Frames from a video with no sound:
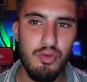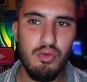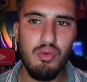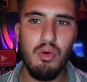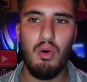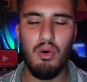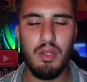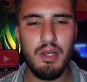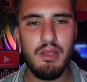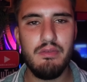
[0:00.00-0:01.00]
coup, on
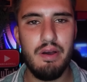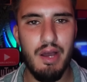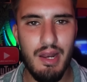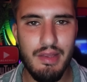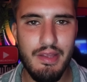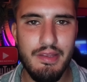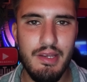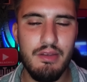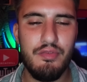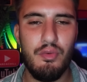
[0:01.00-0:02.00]
arrive à la dernière
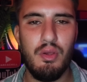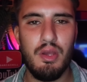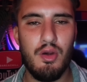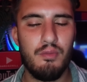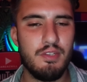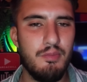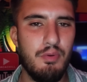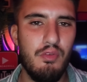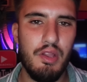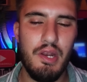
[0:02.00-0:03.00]
info et comme vous avez pu
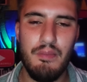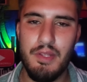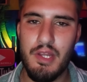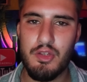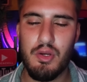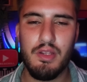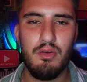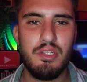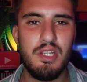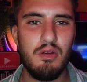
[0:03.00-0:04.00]
le voir dans la miniature et dans
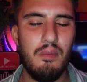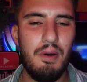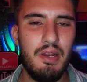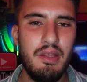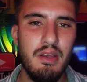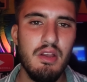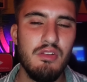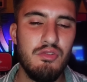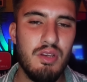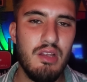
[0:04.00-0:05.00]
le titre, on va parler
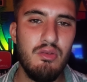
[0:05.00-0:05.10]
du cas